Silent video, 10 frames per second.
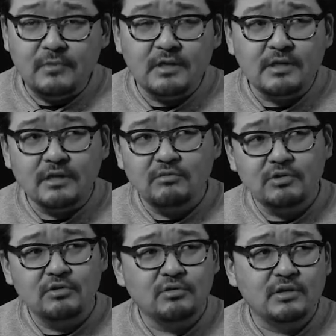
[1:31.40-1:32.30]
Я
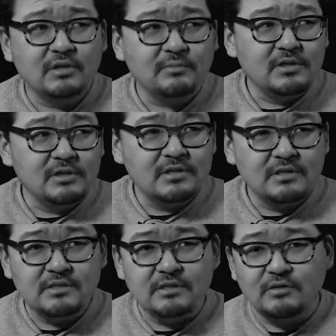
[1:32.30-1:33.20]
говорю не только о
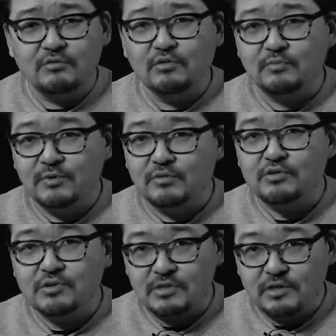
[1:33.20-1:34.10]
криминалитете, я говорю в первую
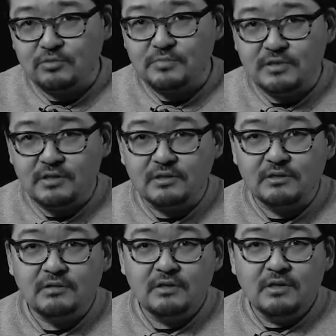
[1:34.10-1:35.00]
очередь о коррупционерах.
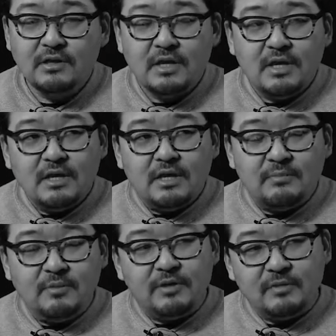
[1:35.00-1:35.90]
И
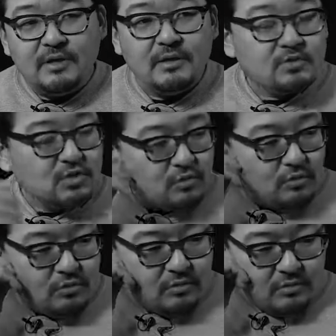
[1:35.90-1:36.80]
мы понимаем,
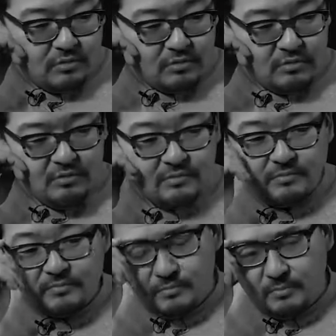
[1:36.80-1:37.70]

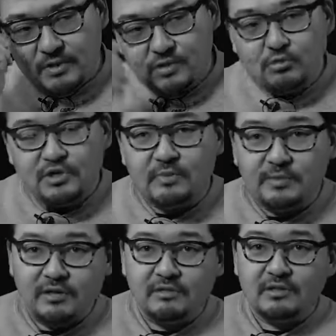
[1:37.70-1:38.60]
что э, при текущих
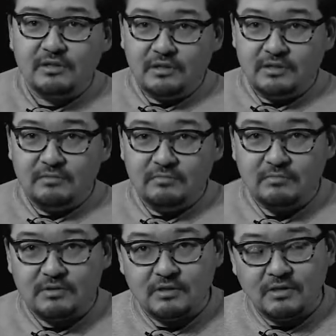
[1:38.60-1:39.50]
правилах игры,
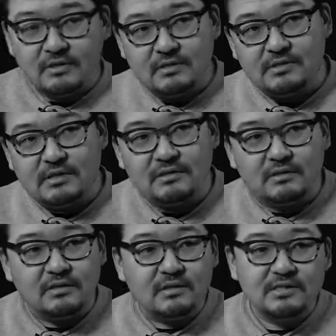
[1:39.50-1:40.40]
когда Кыргызстан
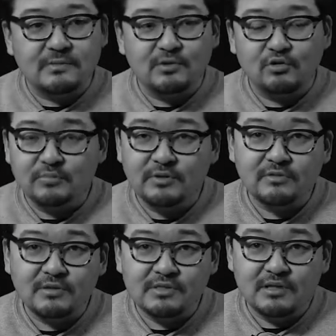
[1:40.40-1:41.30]
это одна из самых
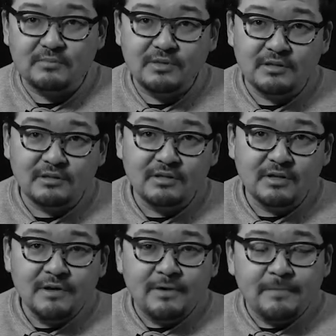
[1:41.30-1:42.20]
коррумпированных стран мира,
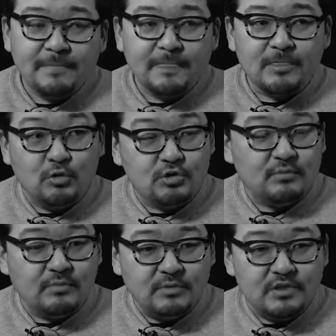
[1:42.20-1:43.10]
то, о
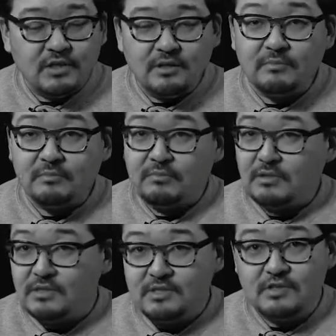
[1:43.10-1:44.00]
чем мы мечтаем,
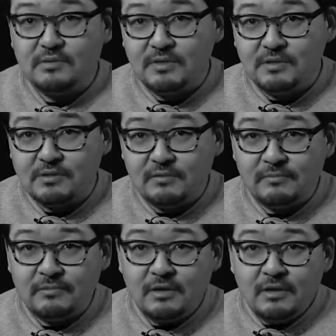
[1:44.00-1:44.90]
недостижимая цель.
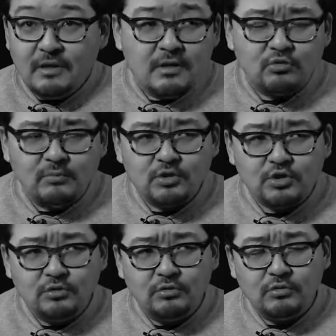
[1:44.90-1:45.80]
Я думаю,
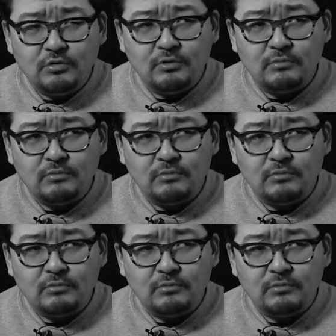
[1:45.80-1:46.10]
что